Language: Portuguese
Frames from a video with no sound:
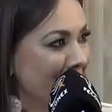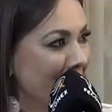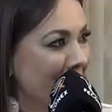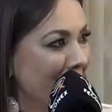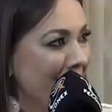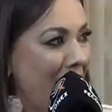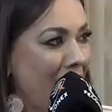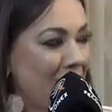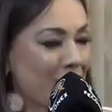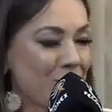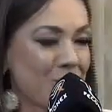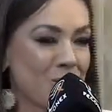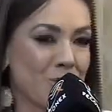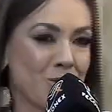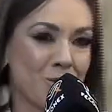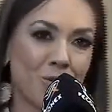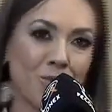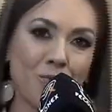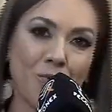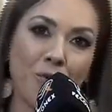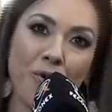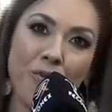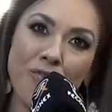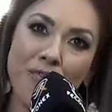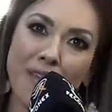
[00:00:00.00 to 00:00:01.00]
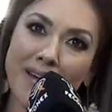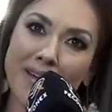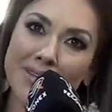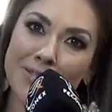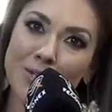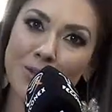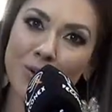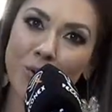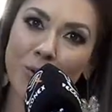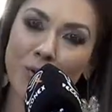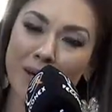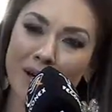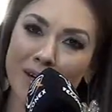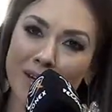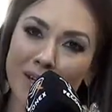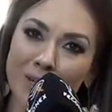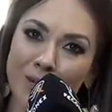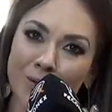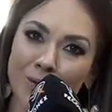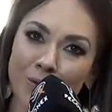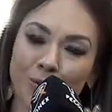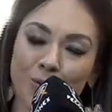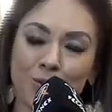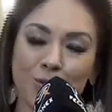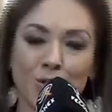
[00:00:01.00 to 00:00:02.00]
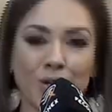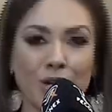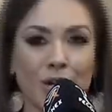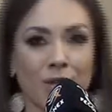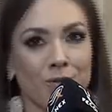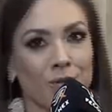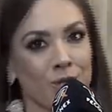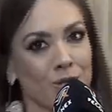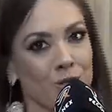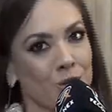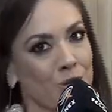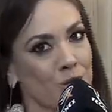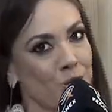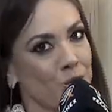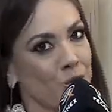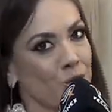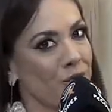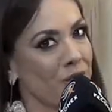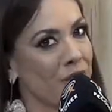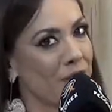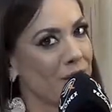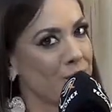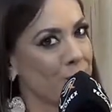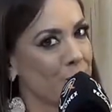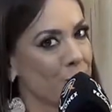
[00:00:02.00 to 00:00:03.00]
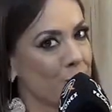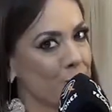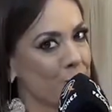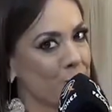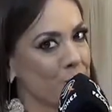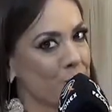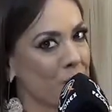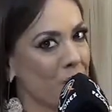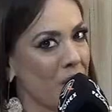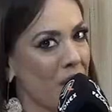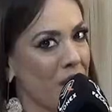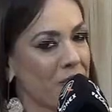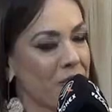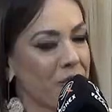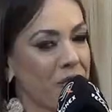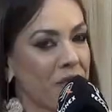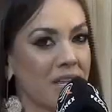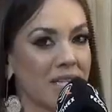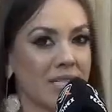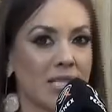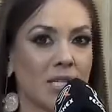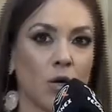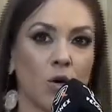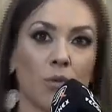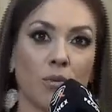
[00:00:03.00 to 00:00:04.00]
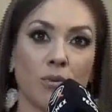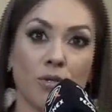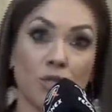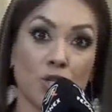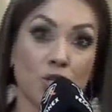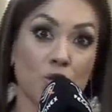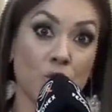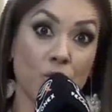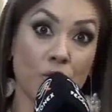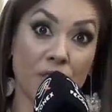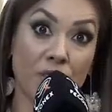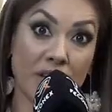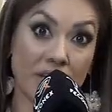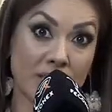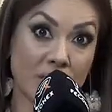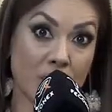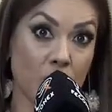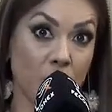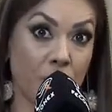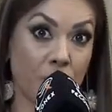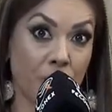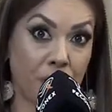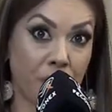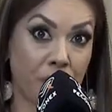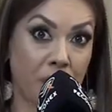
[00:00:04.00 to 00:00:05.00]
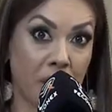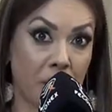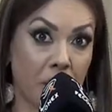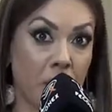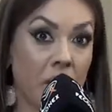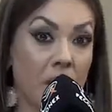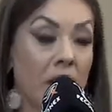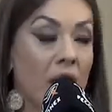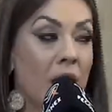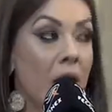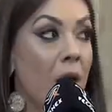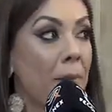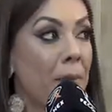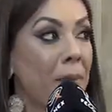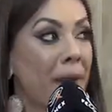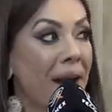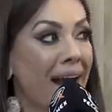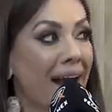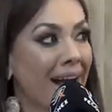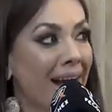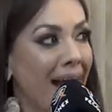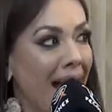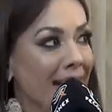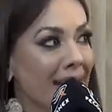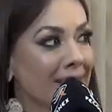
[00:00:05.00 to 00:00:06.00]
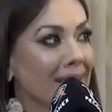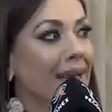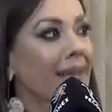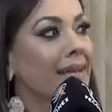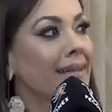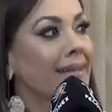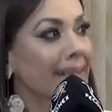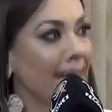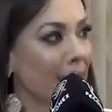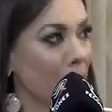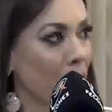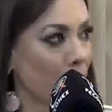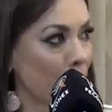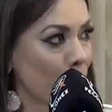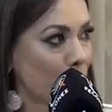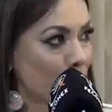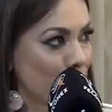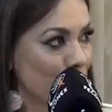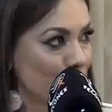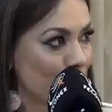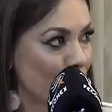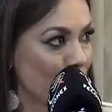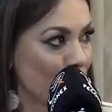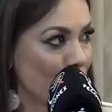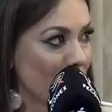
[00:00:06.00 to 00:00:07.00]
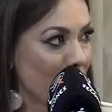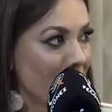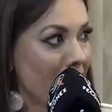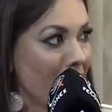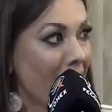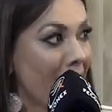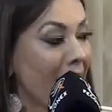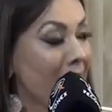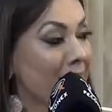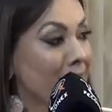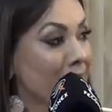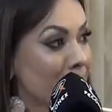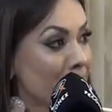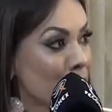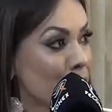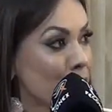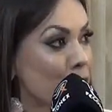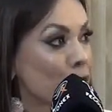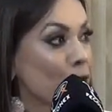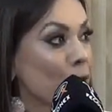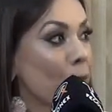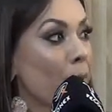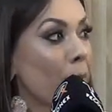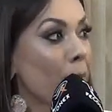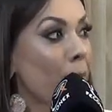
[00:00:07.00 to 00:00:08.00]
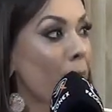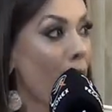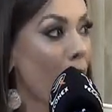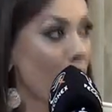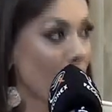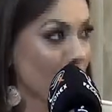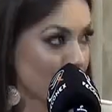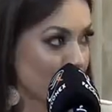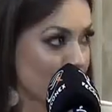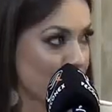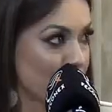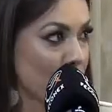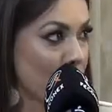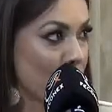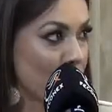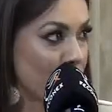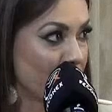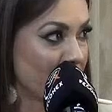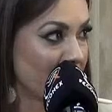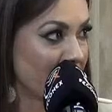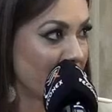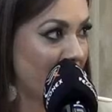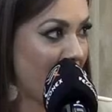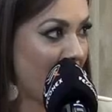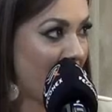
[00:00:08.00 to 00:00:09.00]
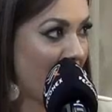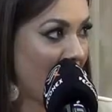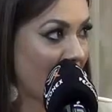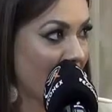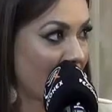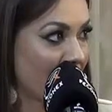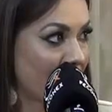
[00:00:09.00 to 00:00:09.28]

A gente não conversa com o marido do jeito que a gente conversa com o chefe e assim como a gente conversa com o filho. Para cada interlocutor, existe um modo de comunicar.